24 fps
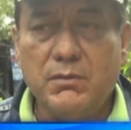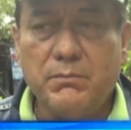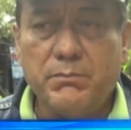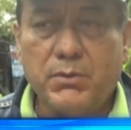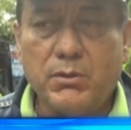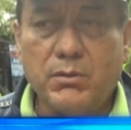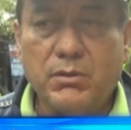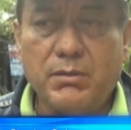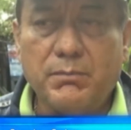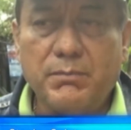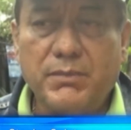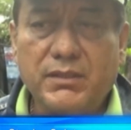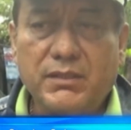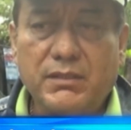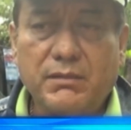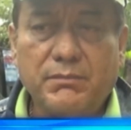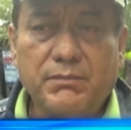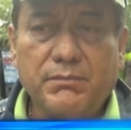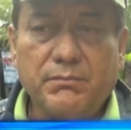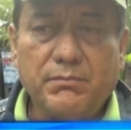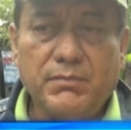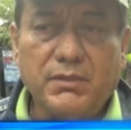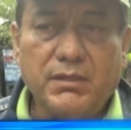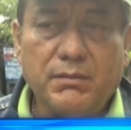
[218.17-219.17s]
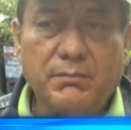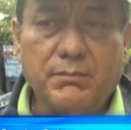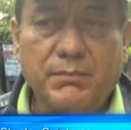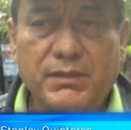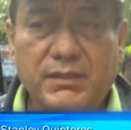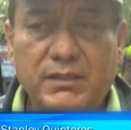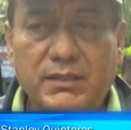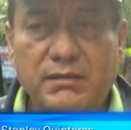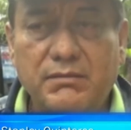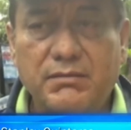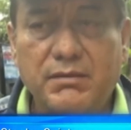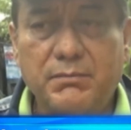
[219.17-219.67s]
pero
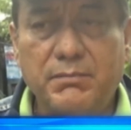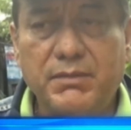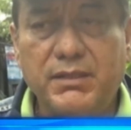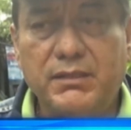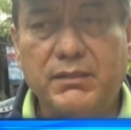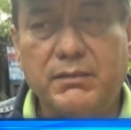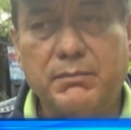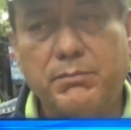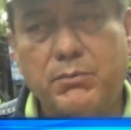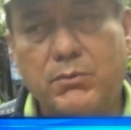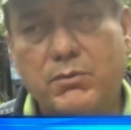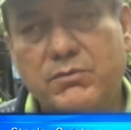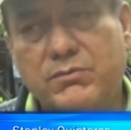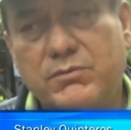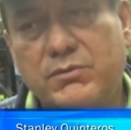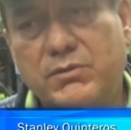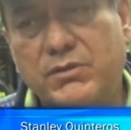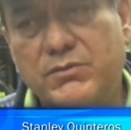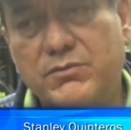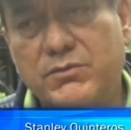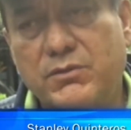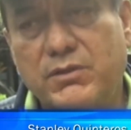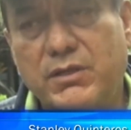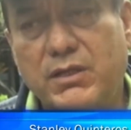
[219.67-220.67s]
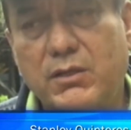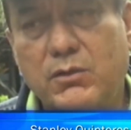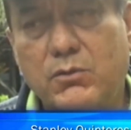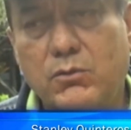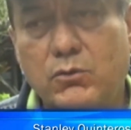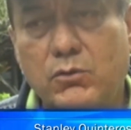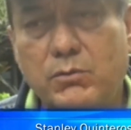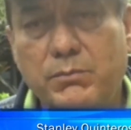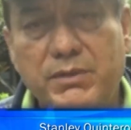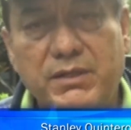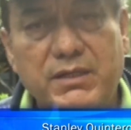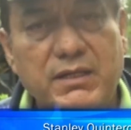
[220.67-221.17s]
lamentablemente por situaciones
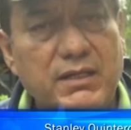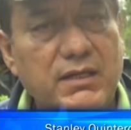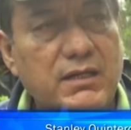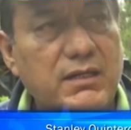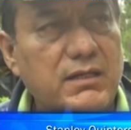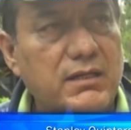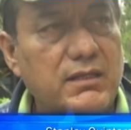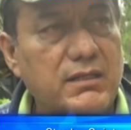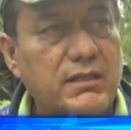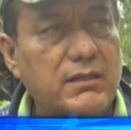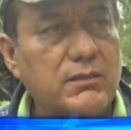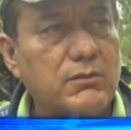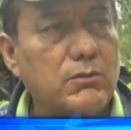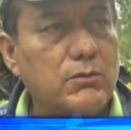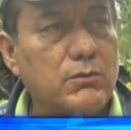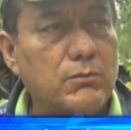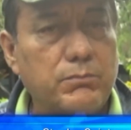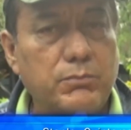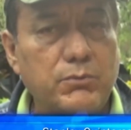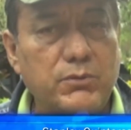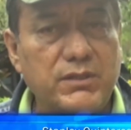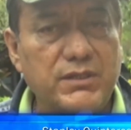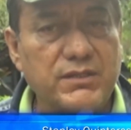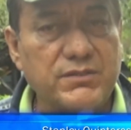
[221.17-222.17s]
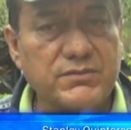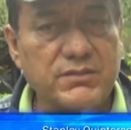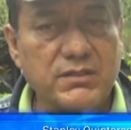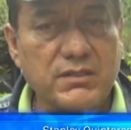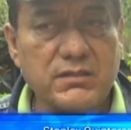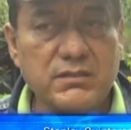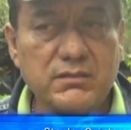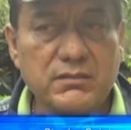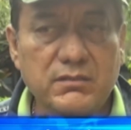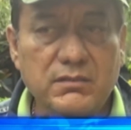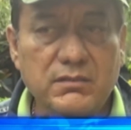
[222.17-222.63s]
económicas la alcaldía no lo pude hacer,